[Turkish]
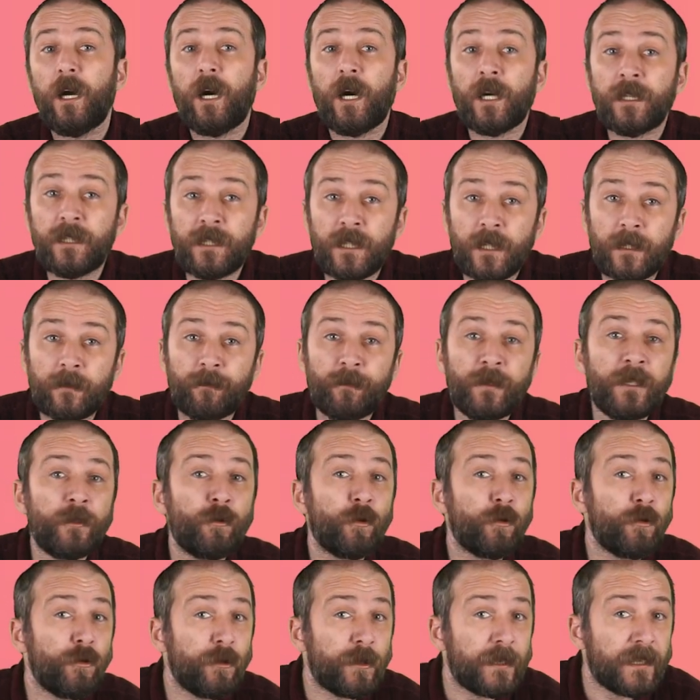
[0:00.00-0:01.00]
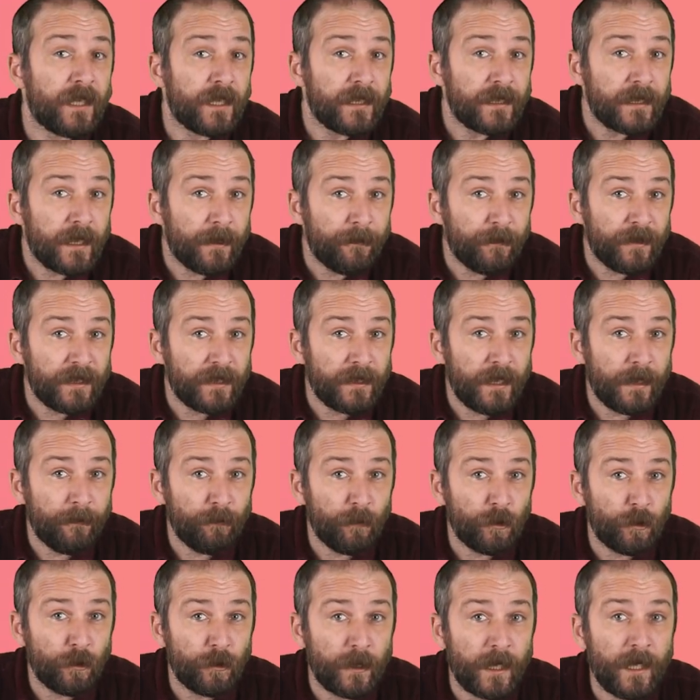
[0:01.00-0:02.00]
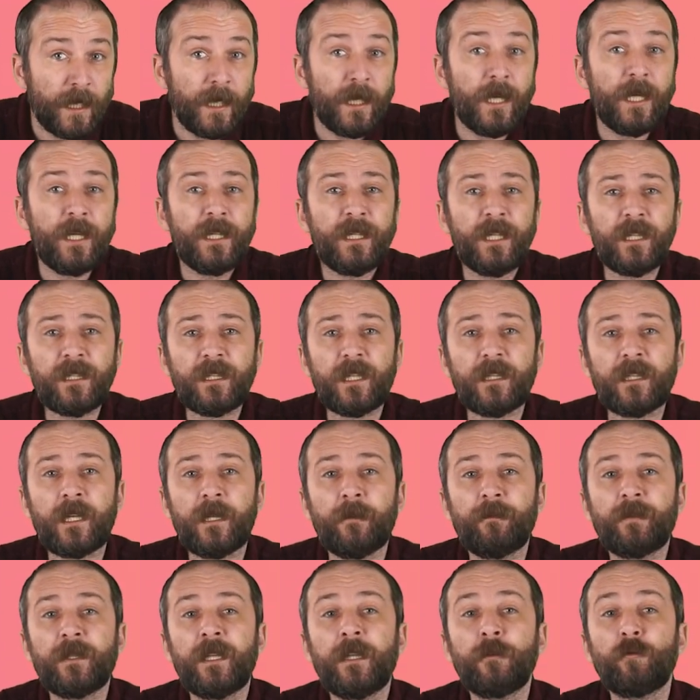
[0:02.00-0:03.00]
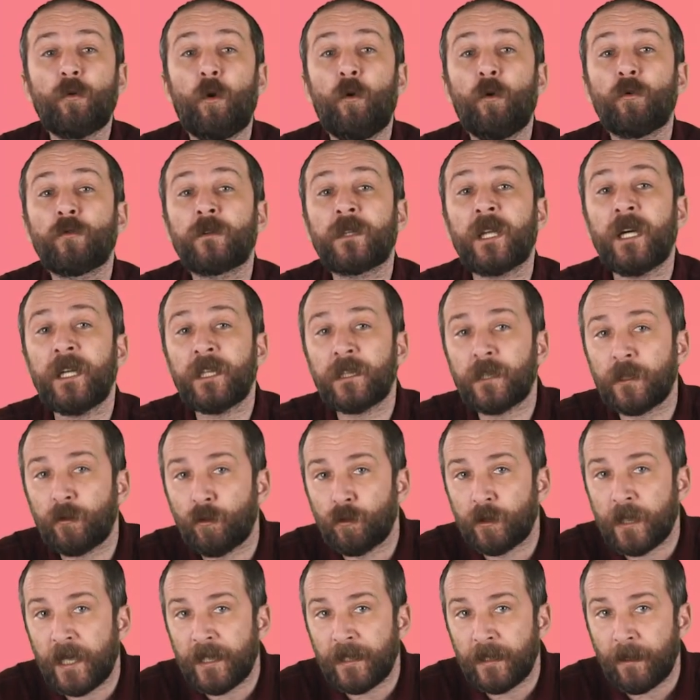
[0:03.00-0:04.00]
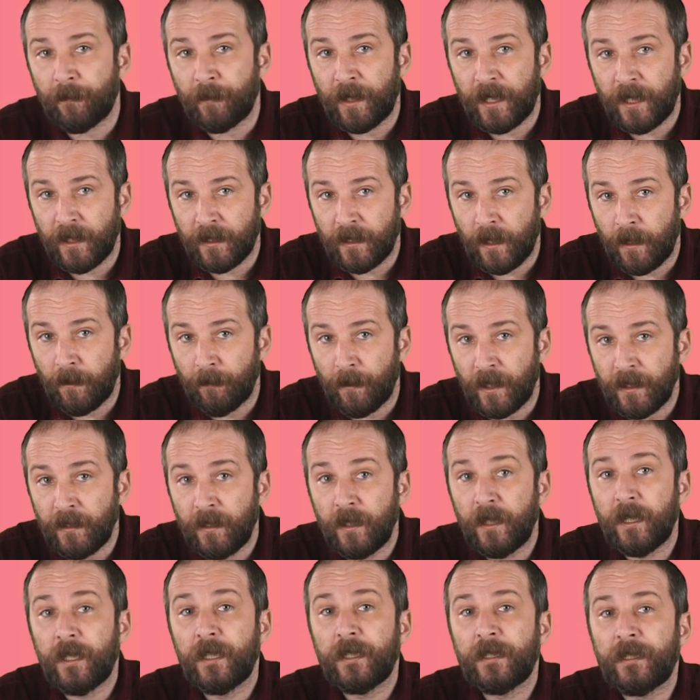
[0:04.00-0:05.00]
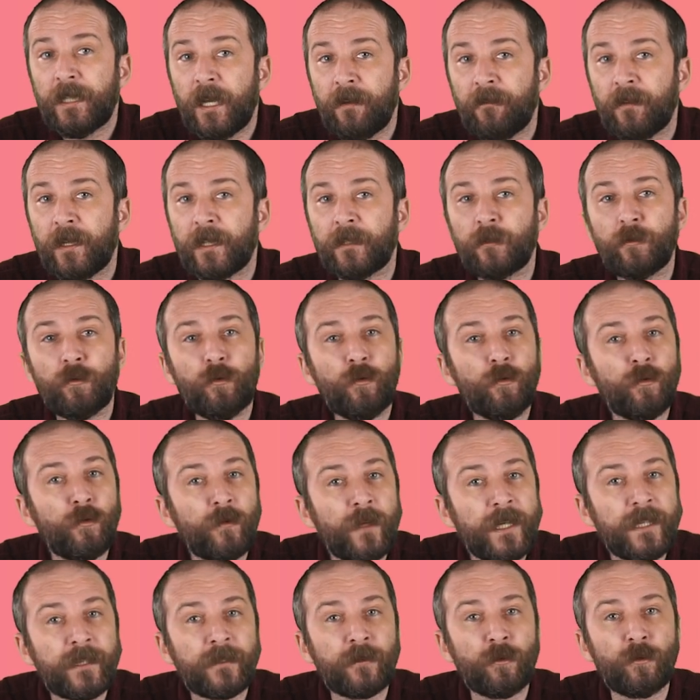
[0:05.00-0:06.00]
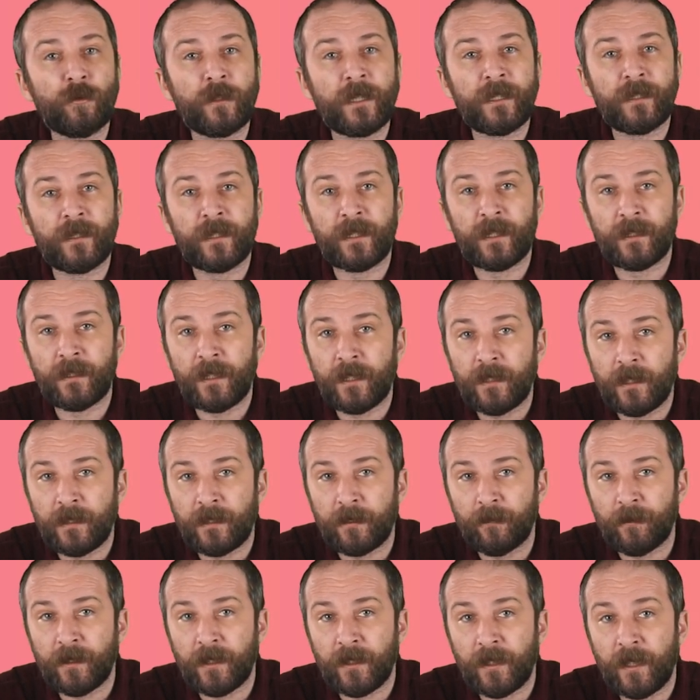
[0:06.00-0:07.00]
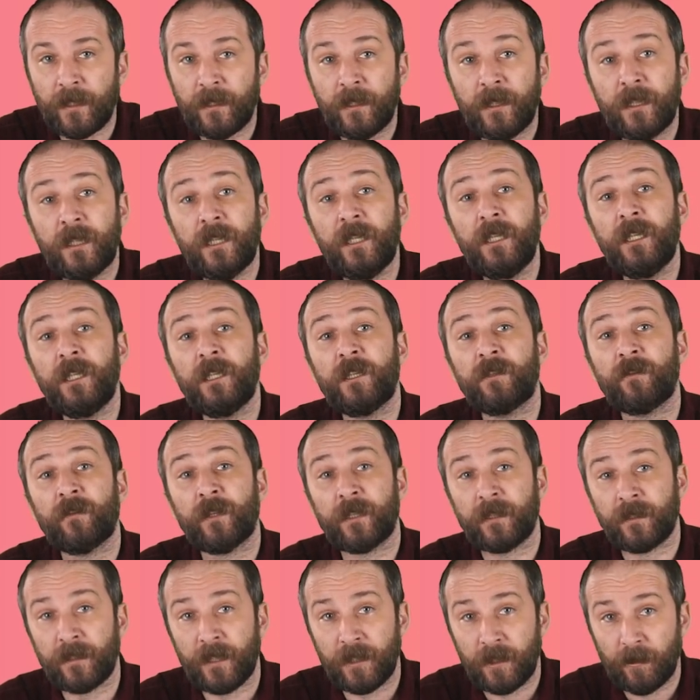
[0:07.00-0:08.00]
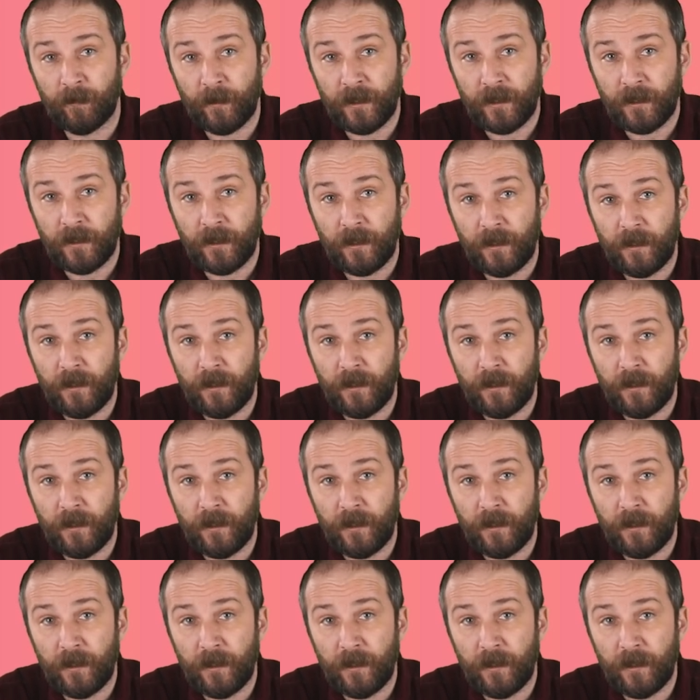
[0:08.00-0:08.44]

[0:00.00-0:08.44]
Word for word: Ancak 1981'den bugüne yasada yapılan onlarca düzenlemeye rağmen devlet üniversite üzerindeki denetiminden hiç vazgeçmedi.